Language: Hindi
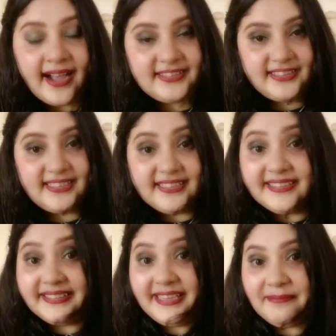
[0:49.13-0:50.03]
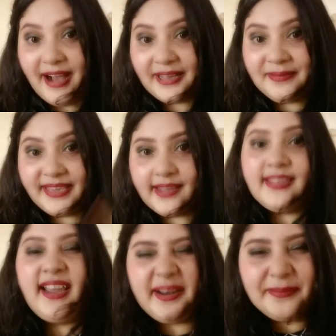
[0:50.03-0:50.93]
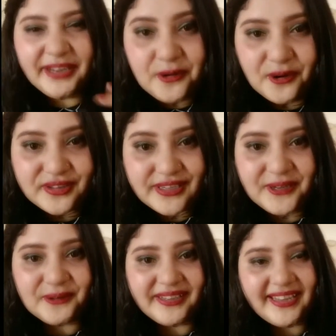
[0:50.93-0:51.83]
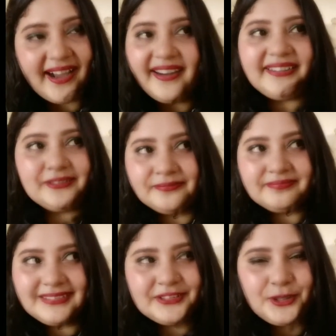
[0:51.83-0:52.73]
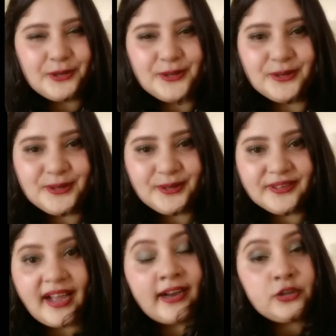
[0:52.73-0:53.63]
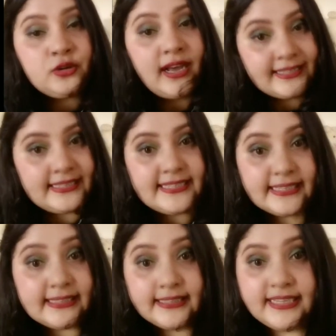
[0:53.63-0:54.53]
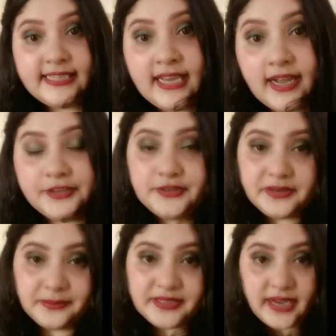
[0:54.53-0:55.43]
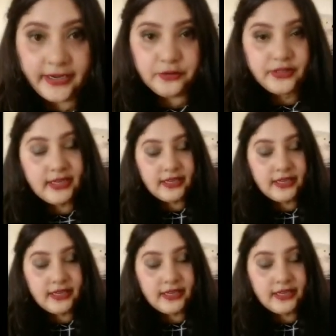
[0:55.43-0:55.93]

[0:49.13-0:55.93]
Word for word: हाँ जी दिमाग में क्या था अरे बड़ी कॉस्टली होगी यार छोड़ो छोड़ो छोड़ो अगर जो असली सिल्क की या कांजीवरम की साड़ी होती